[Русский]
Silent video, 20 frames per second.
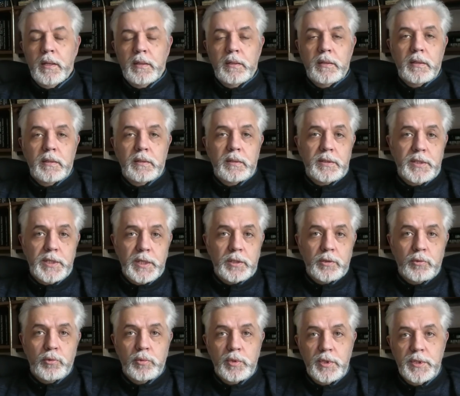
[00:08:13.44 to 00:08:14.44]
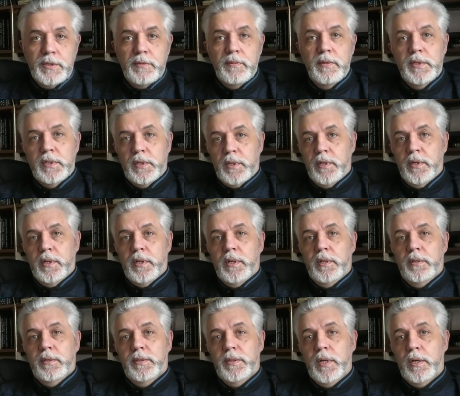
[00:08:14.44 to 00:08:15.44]
Э, те, кто
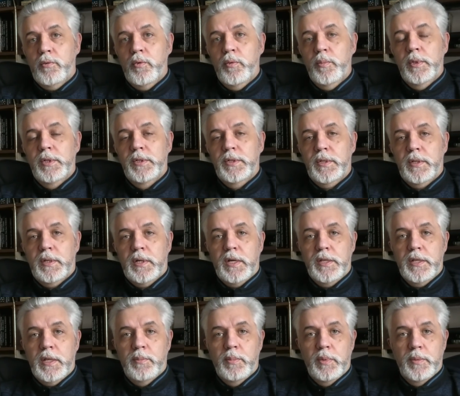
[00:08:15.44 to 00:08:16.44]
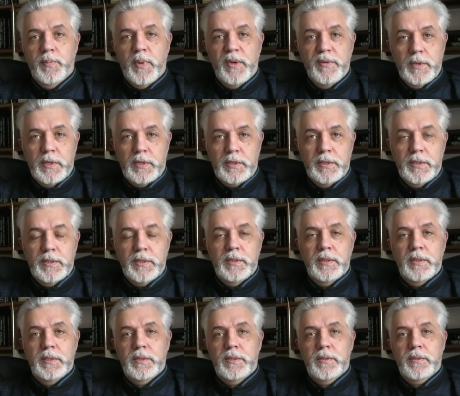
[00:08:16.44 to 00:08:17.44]
действительно знакомился хотя бы
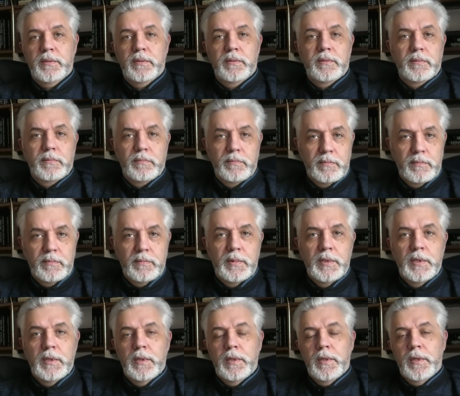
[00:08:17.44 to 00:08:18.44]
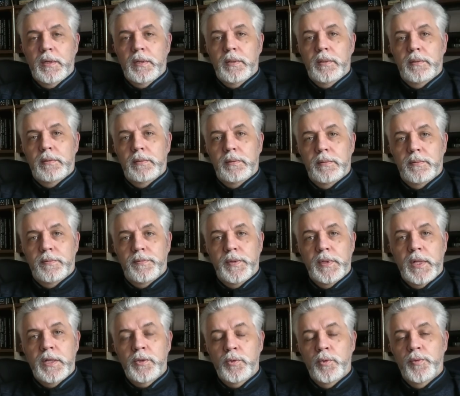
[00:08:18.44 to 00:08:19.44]
поверхностно с э,
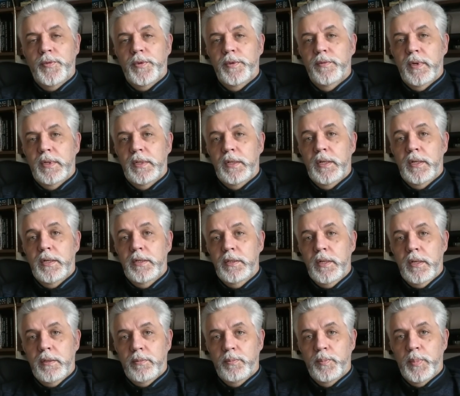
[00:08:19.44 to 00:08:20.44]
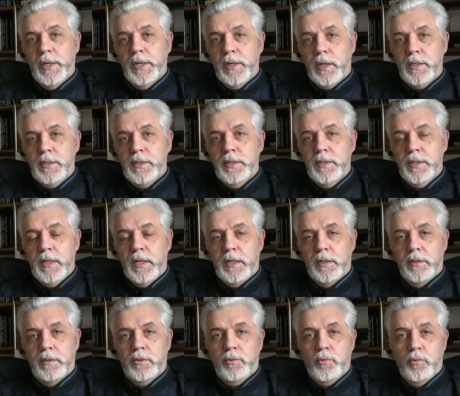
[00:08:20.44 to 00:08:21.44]
философией Ивана Ильина, прекрасно
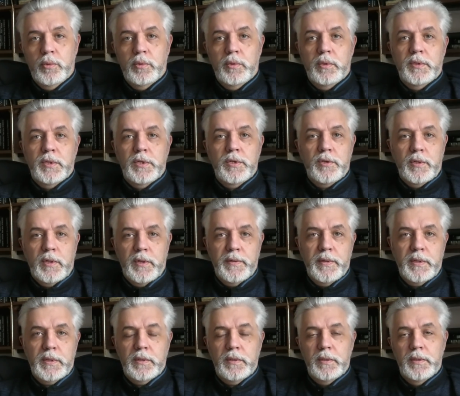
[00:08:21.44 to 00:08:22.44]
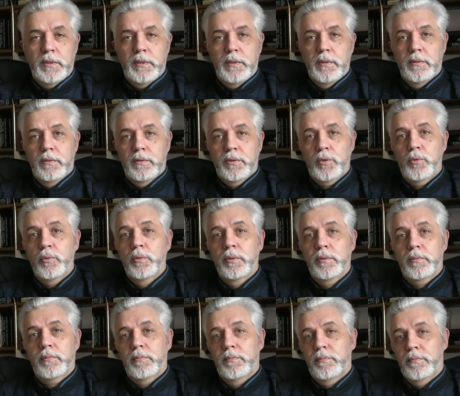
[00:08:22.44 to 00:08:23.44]
знает, что это за человек и
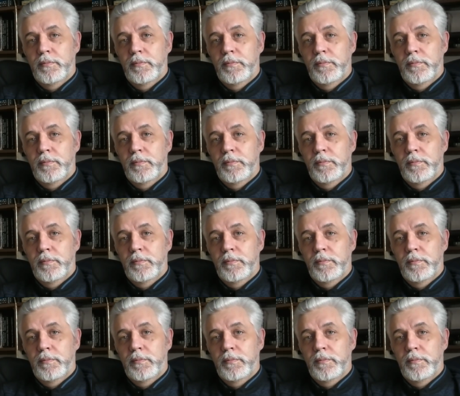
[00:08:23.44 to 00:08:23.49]
что